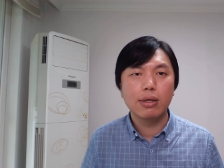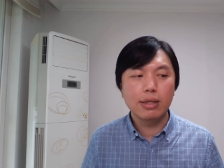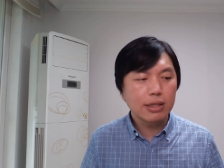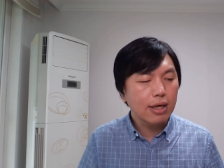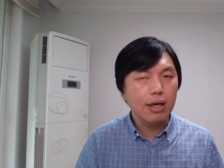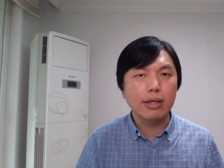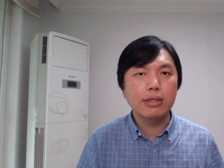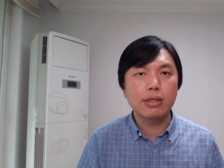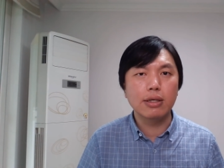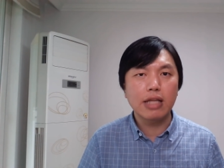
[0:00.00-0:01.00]
那些香港
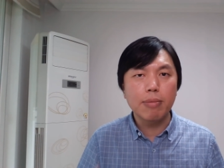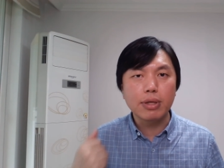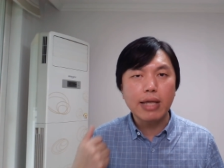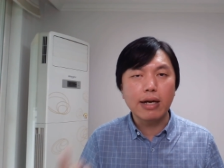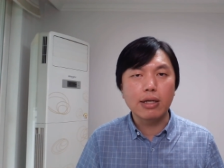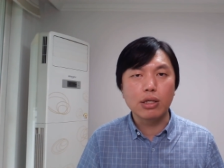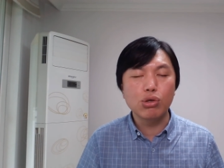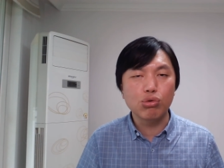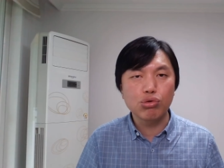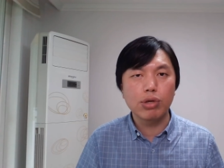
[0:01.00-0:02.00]
年轻人，他们带着遗
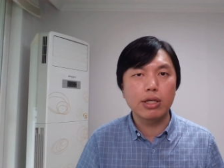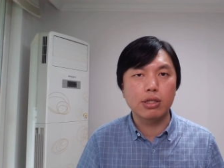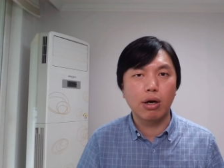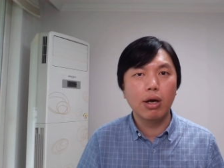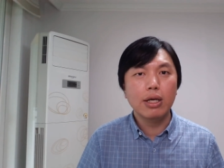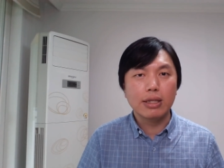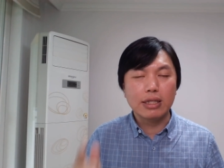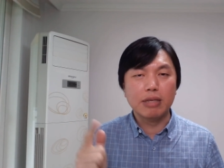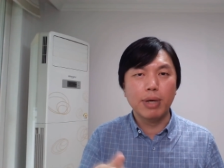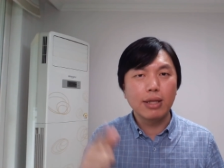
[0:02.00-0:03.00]
书出来的时候，
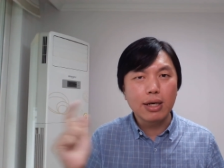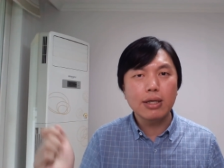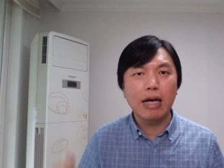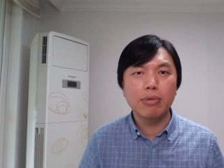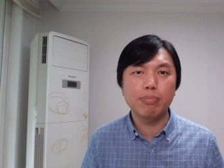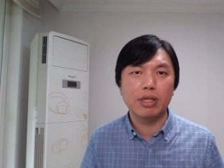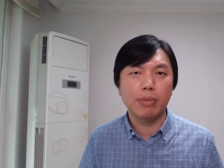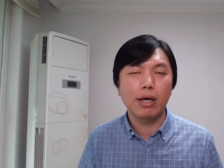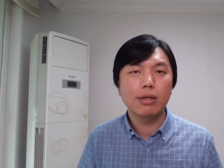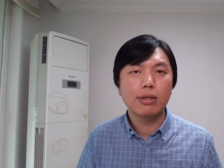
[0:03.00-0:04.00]
你们能和他们比
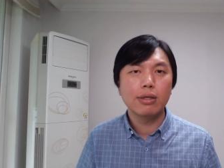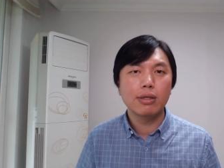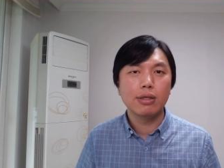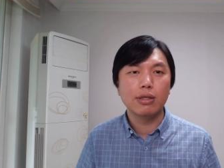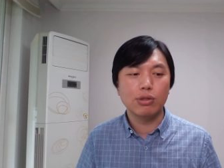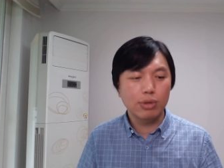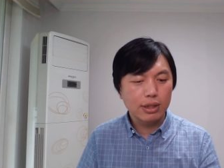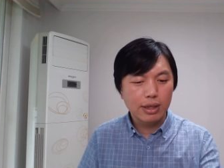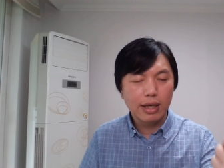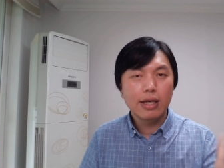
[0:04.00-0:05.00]
吗？就那
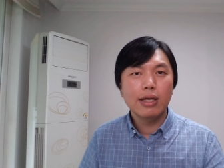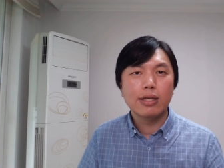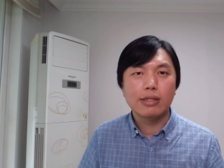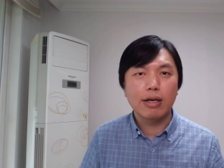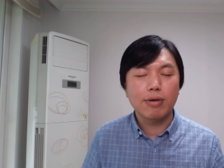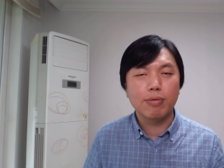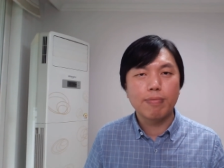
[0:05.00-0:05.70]
些在。